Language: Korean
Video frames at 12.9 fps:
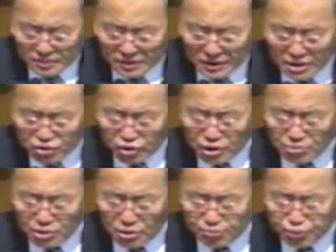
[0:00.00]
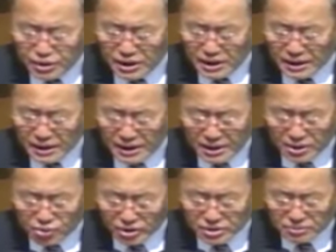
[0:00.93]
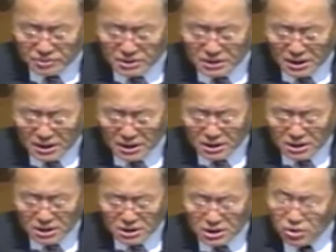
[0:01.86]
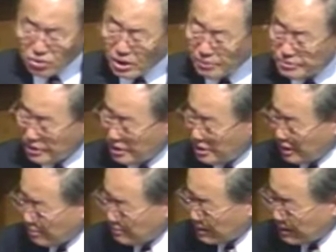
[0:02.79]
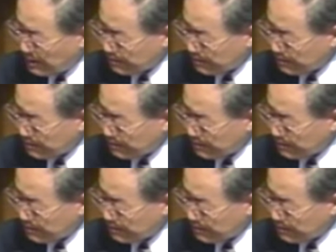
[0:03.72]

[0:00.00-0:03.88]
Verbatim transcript: 예수님을 부인하게 됐습니다. 기도가 없었기 때문에